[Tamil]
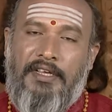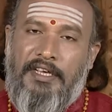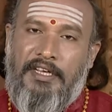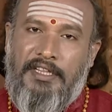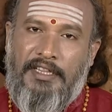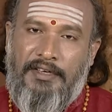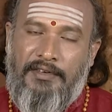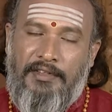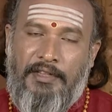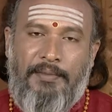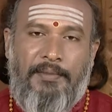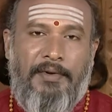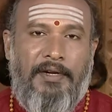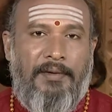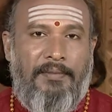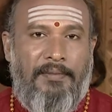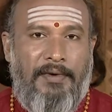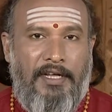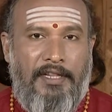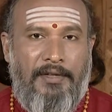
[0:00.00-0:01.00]
எந்த விதமான
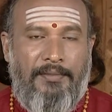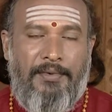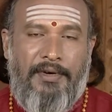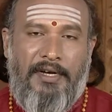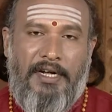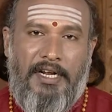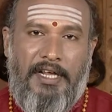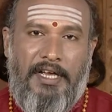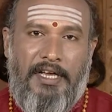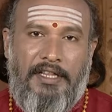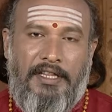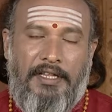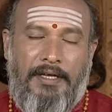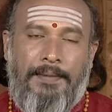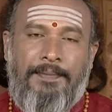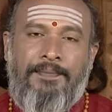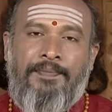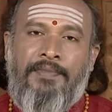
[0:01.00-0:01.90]
பாதிப்பும் கிடையாது